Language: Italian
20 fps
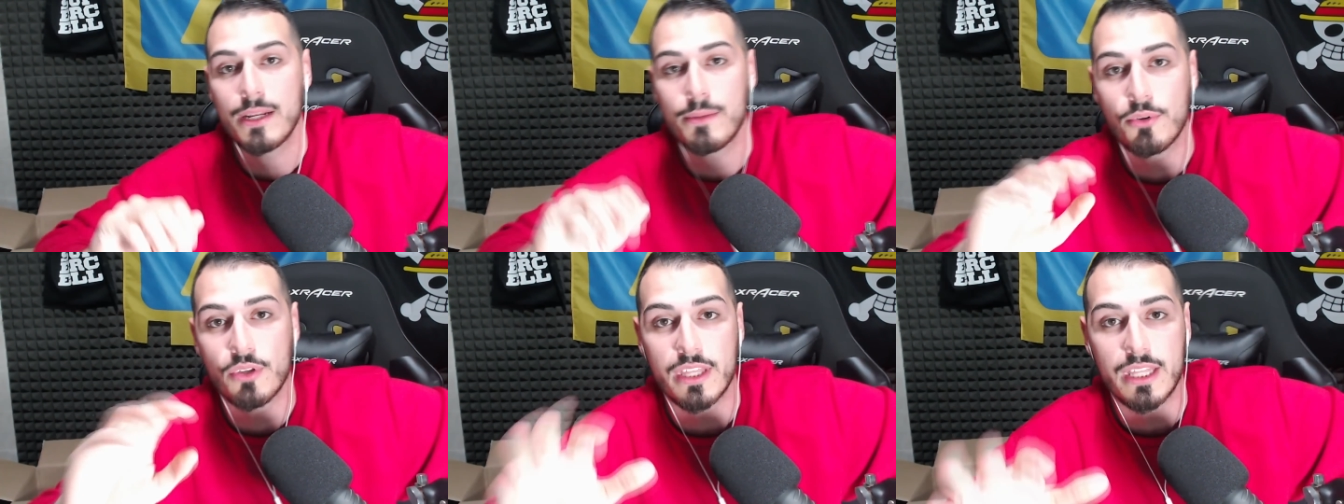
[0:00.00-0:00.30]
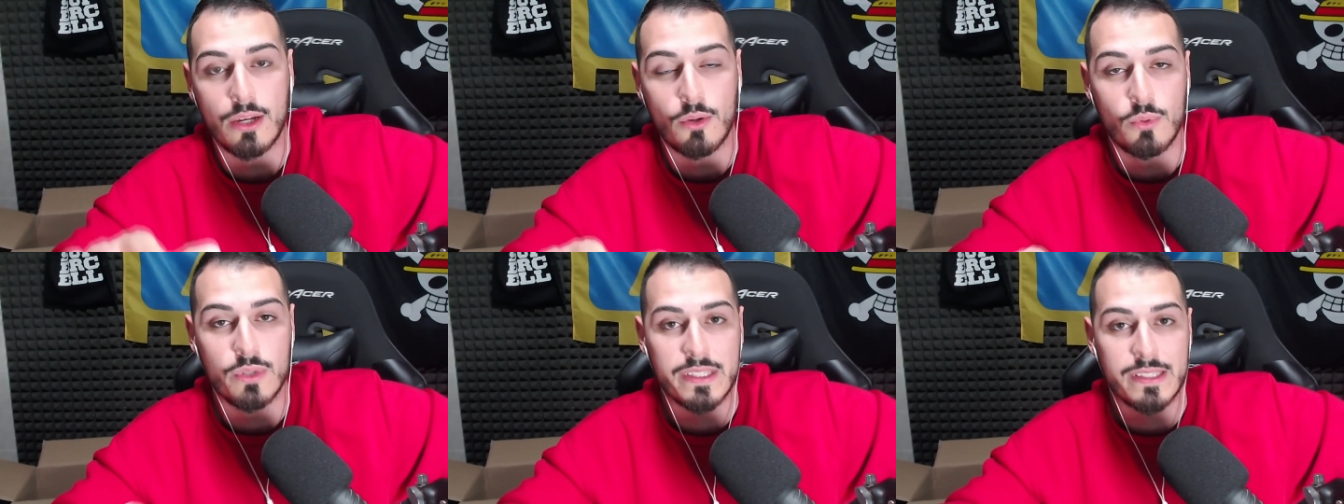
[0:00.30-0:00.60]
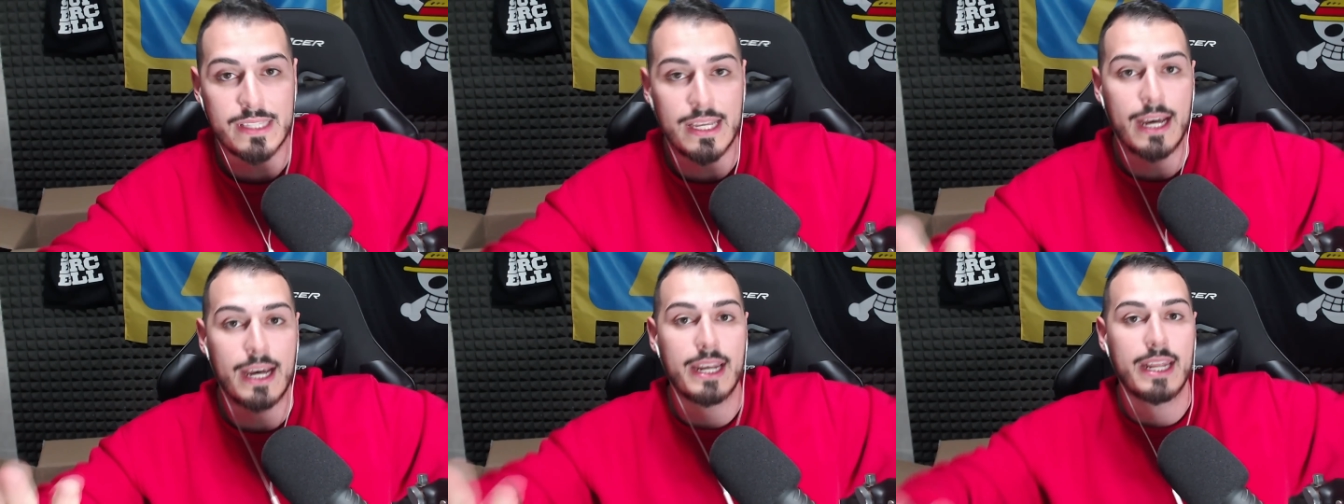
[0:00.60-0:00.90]
le potete
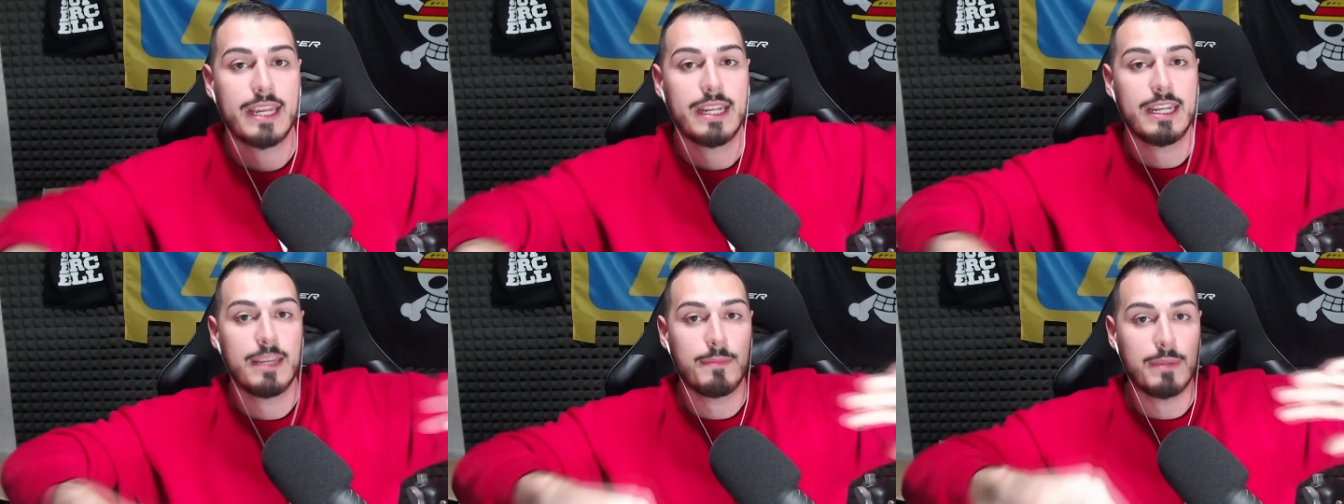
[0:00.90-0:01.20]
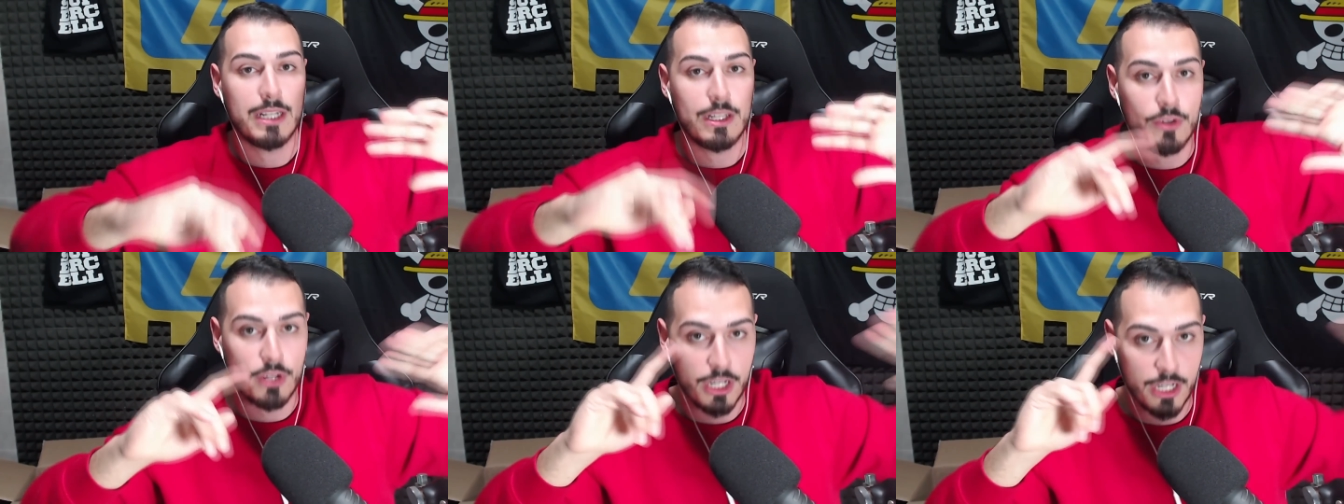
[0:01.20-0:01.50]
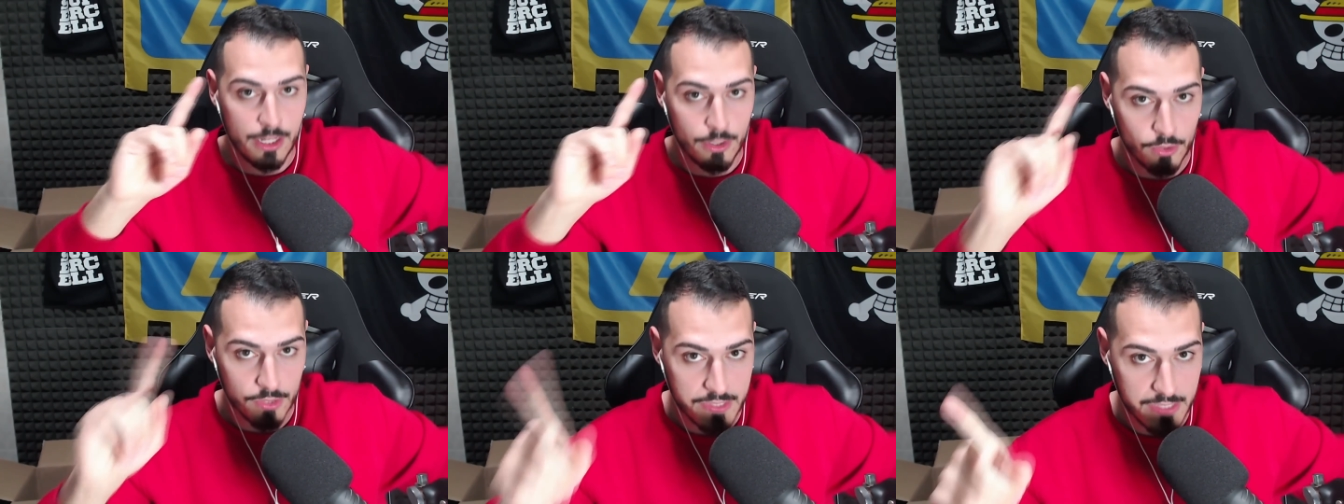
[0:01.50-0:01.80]
acquistare nei migliori
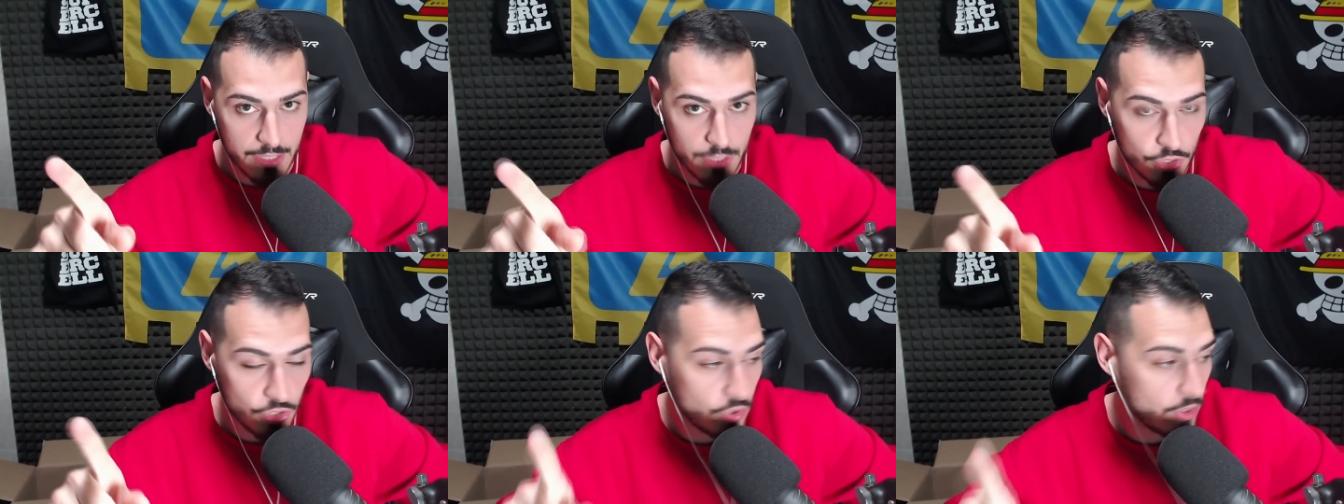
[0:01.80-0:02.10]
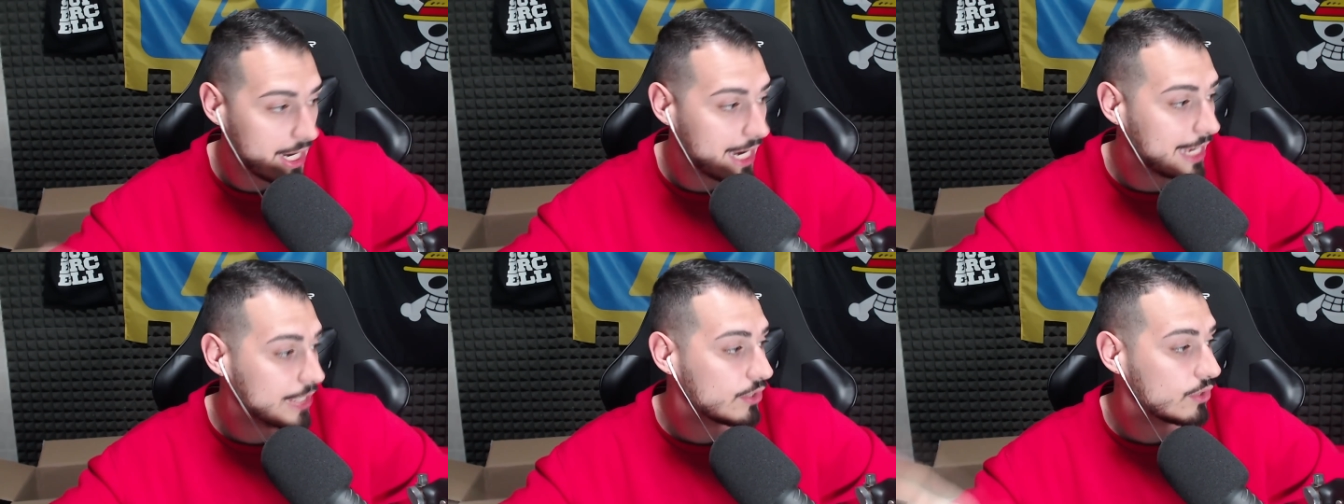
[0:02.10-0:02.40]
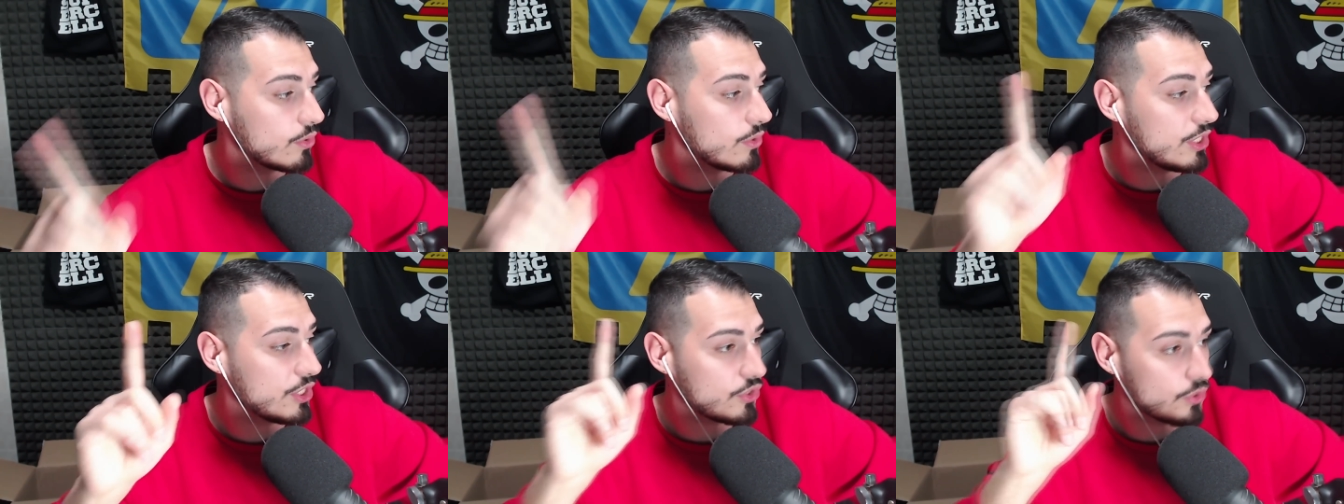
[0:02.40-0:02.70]
negozi di
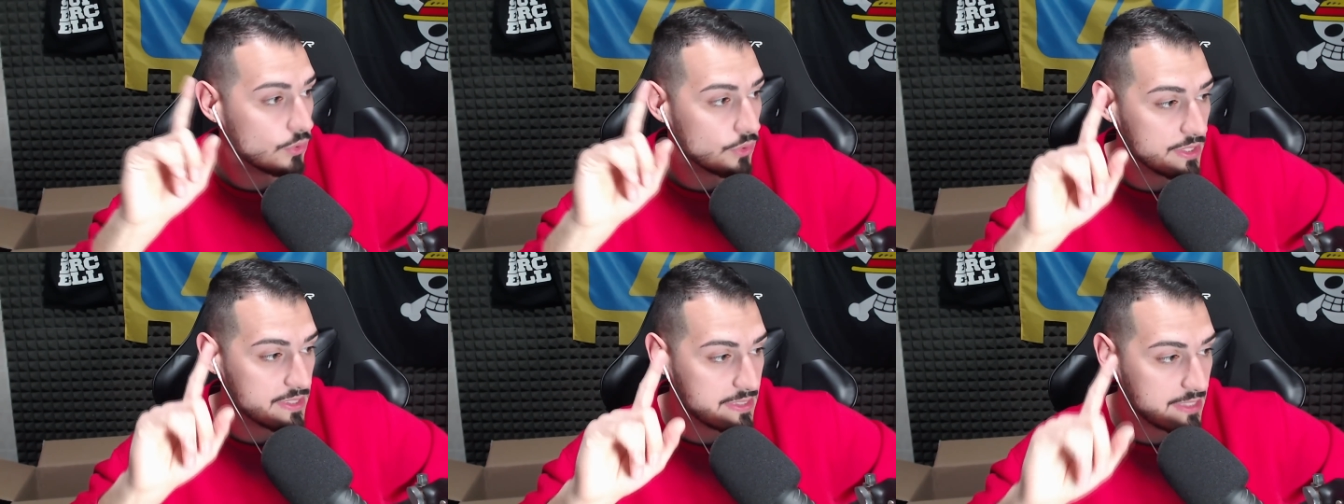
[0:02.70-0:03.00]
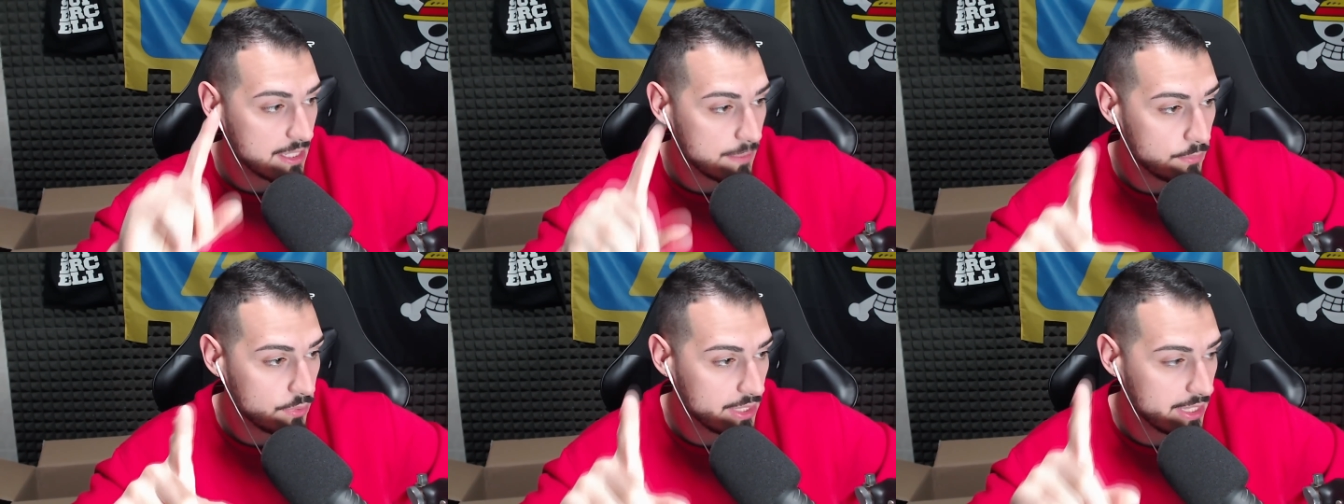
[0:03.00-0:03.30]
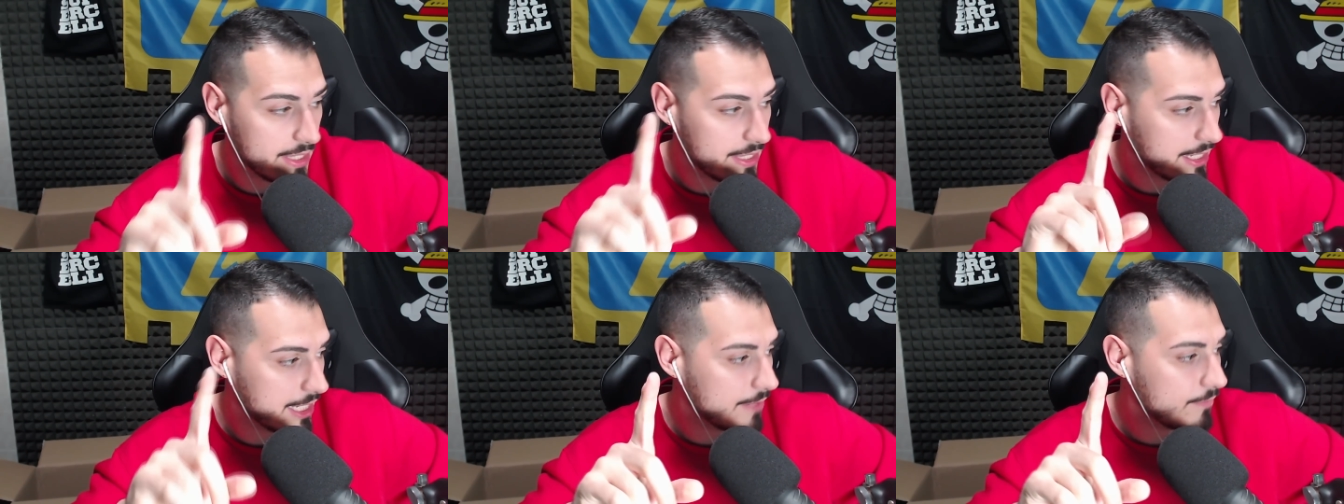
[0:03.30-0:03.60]
giocattoli, sono
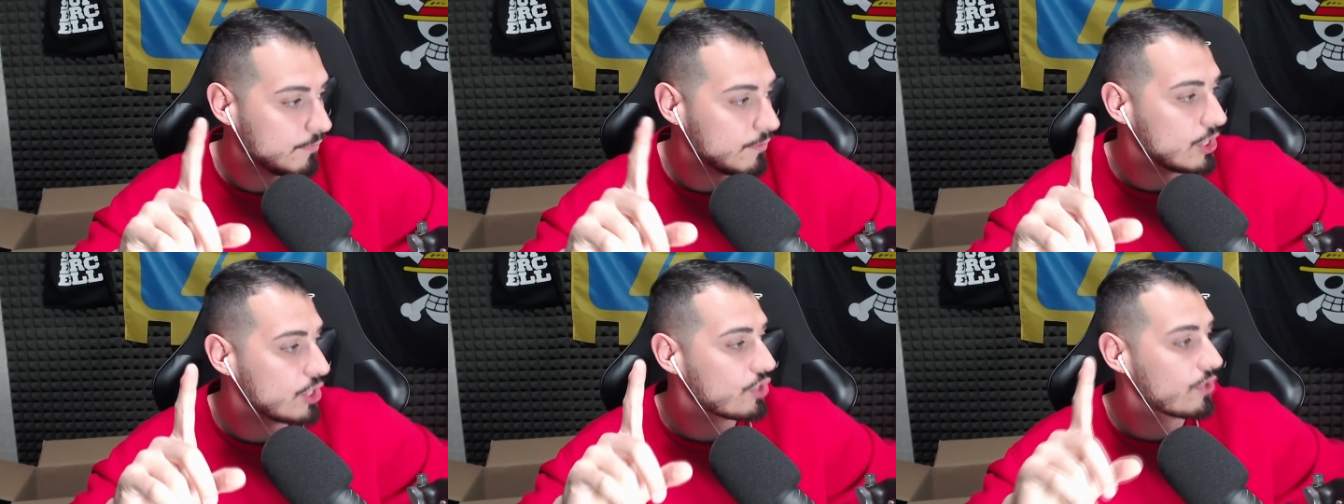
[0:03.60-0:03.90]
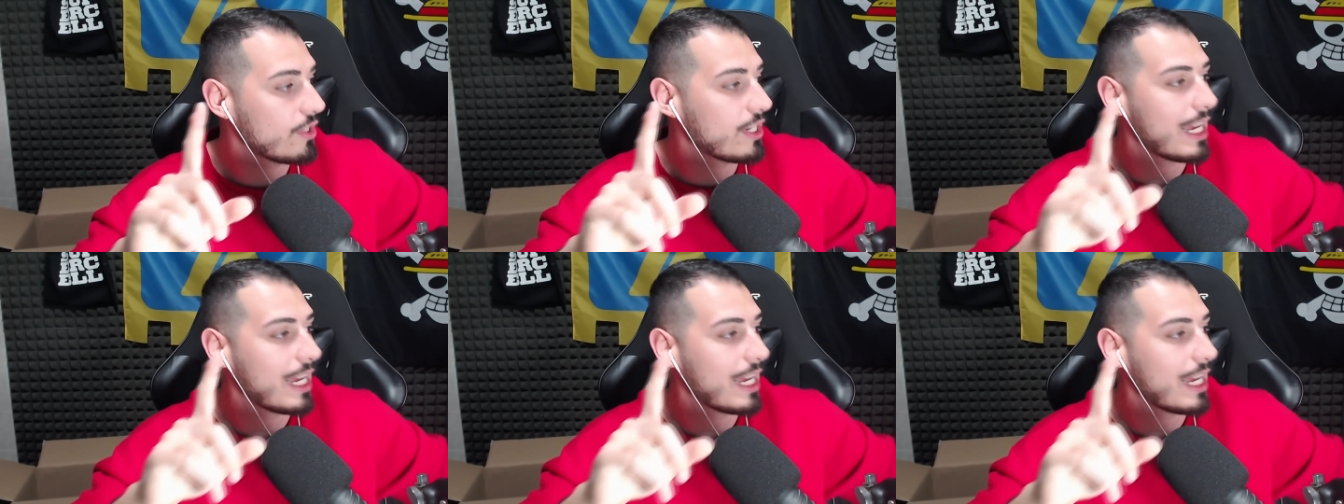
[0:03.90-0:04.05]
distribuite da Game Vision.